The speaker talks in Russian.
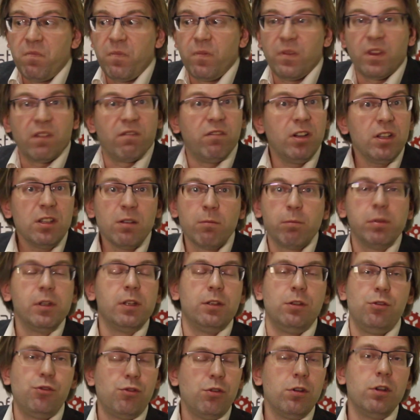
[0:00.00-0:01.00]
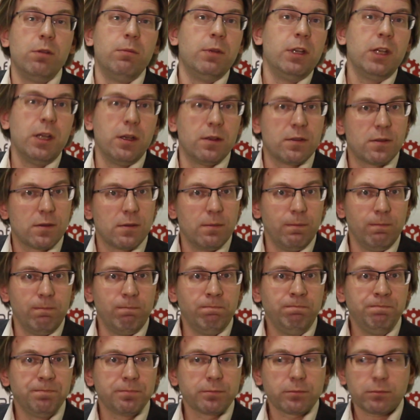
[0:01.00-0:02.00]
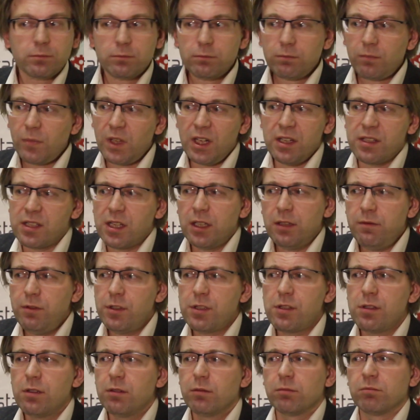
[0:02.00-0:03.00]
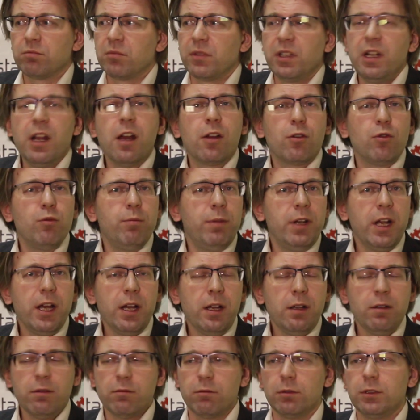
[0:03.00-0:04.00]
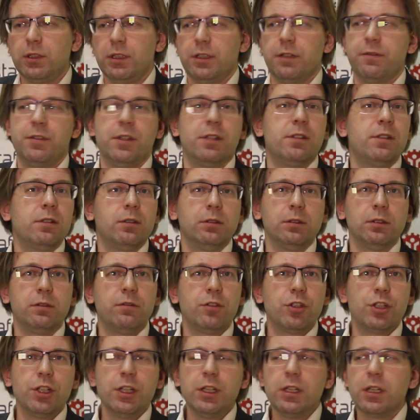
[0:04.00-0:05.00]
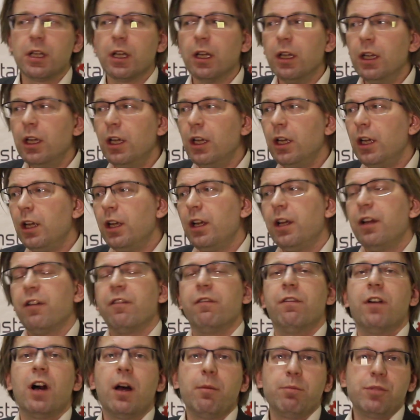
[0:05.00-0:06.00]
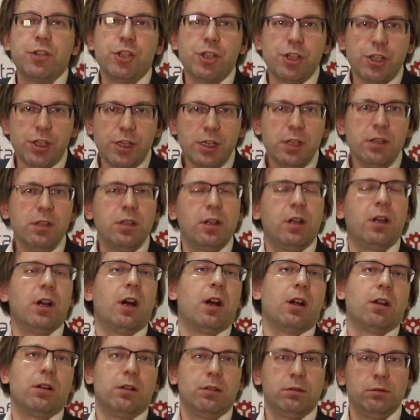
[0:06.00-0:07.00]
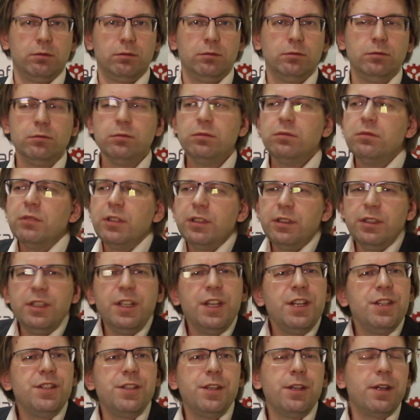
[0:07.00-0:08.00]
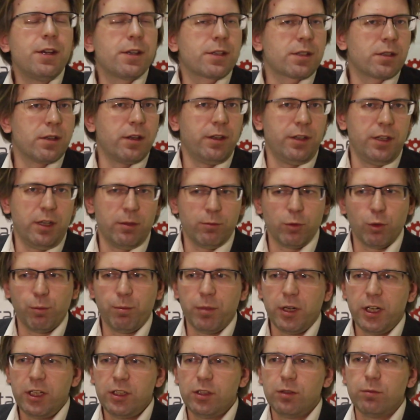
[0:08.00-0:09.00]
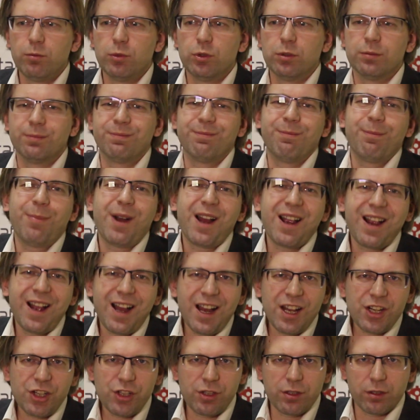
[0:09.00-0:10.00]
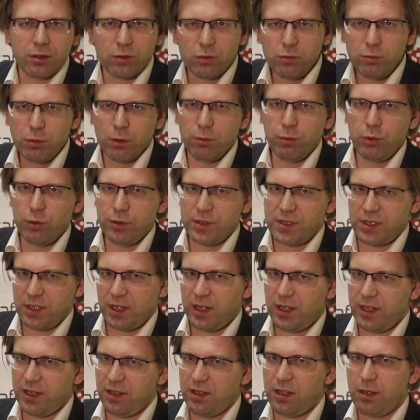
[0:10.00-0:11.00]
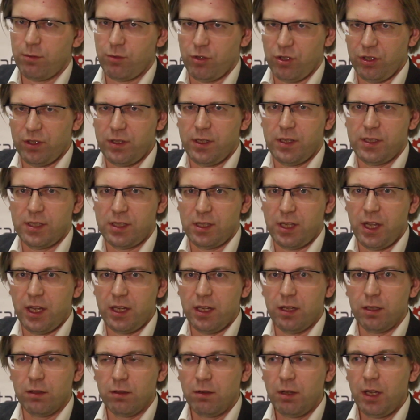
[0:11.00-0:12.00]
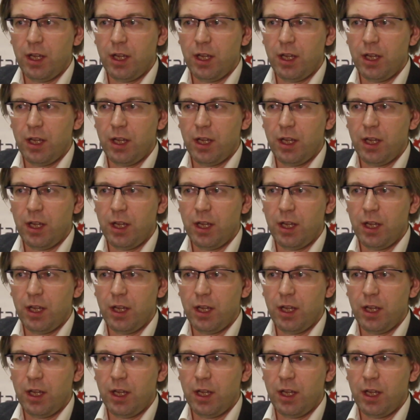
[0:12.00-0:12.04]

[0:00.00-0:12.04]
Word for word: В этом плане ничего не меняется. Соответственно, для рубля вот эти все телодвижения вообще никак ну, ну неинтересны они ему. Поэтому пока что рубль будет стоять там же, где и стоит.